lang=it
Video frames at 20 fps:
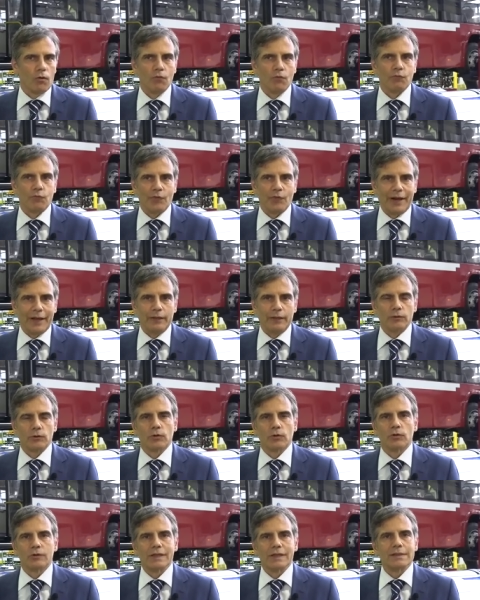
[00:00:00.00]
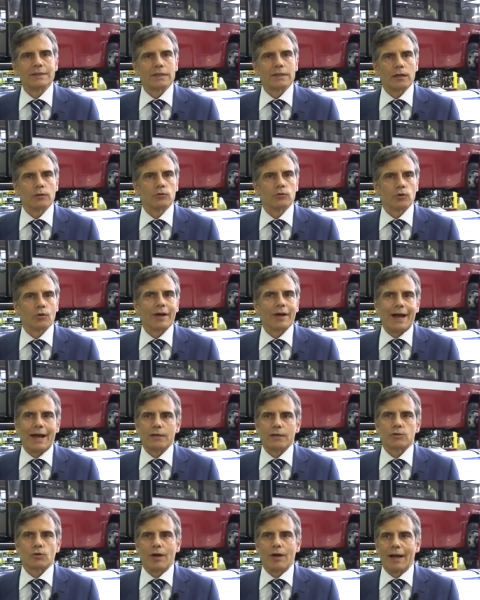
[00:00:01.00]
offrendo nel secondo
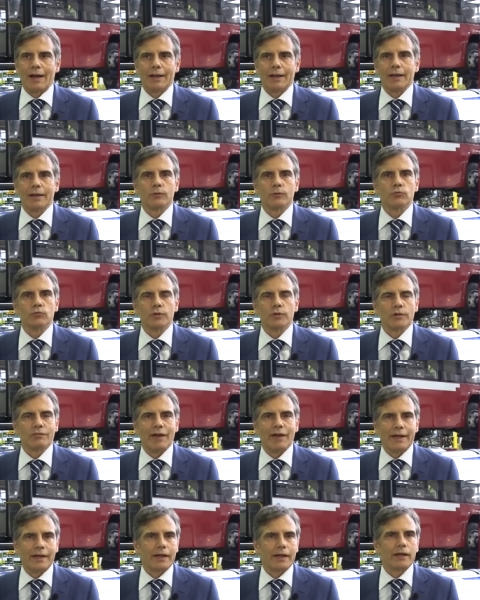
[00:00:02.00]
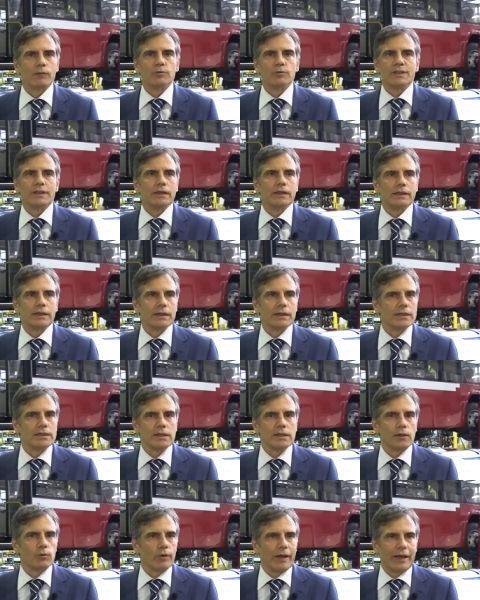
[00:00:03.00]
caso anche tutti i vari requisiti di
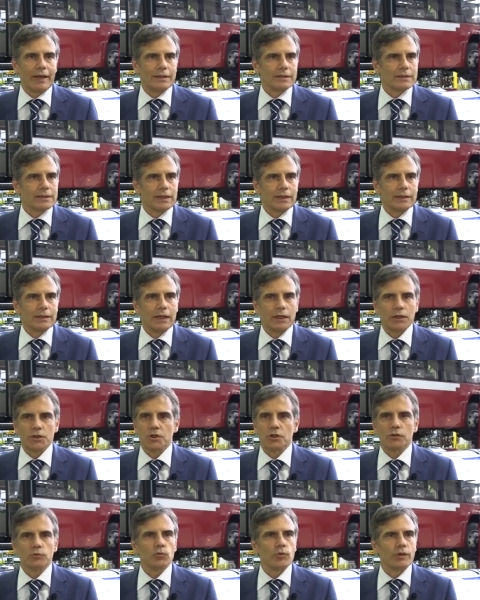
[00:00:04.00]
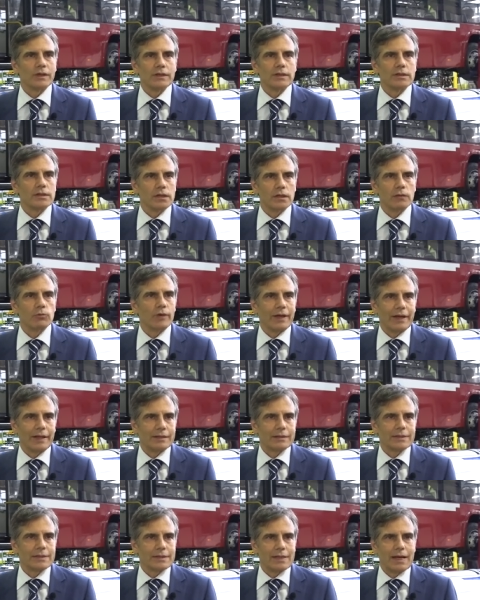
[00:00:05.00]
sicurezza, dalle cinture di
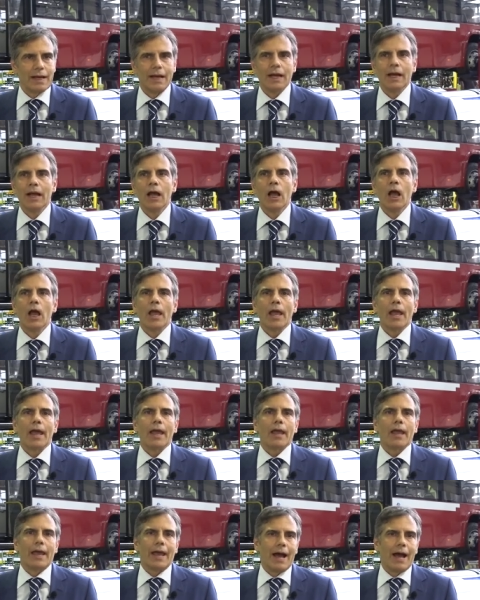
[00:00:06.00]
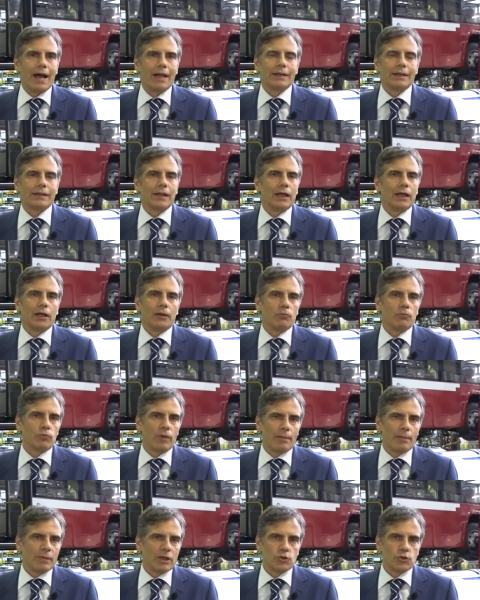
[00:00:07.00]
sicurezza e, e
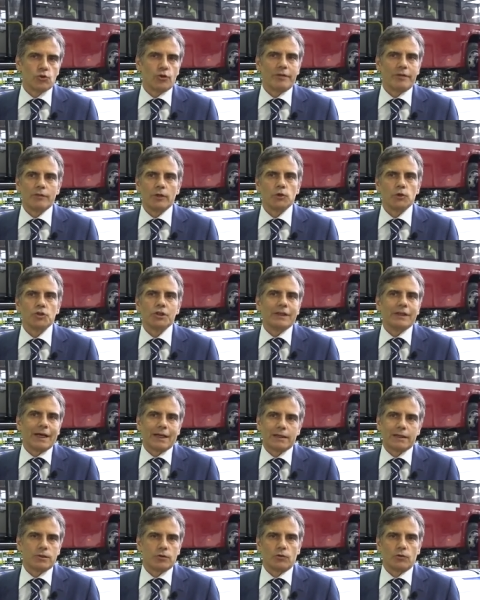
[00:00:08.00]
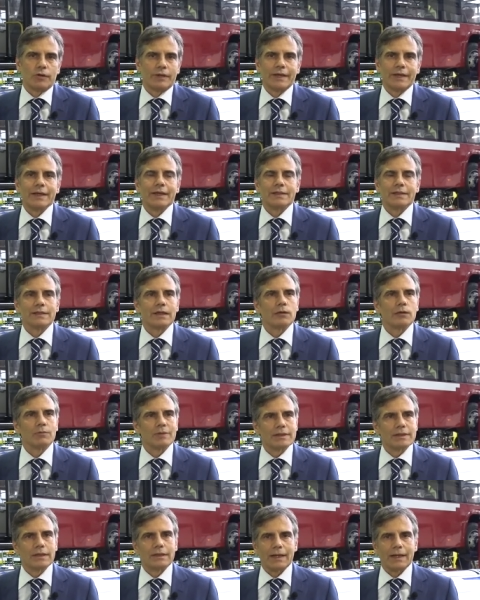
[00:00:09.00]
una maggiore velocità che sono richieste in queste